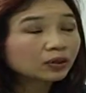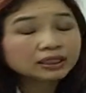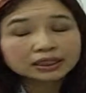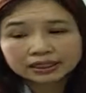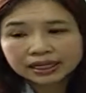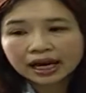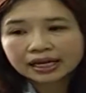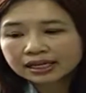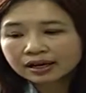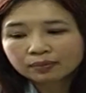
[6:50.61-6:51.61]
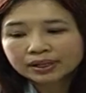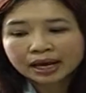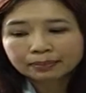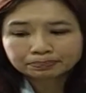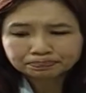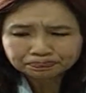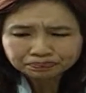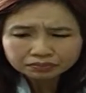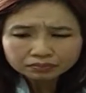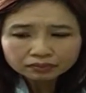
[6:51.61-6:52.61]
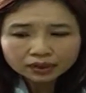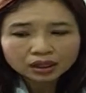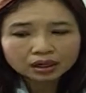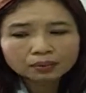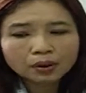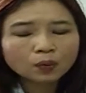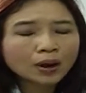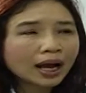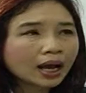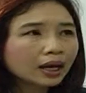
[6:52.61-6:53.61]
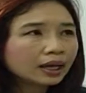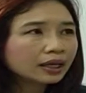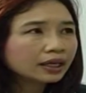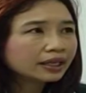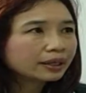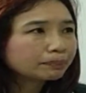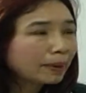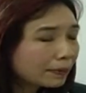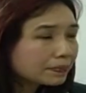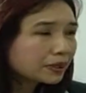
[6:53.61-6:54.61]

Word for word: คนอื่นนะคะอันนี้รเราไม่นับเขาบอกว่าอีกแป๊บ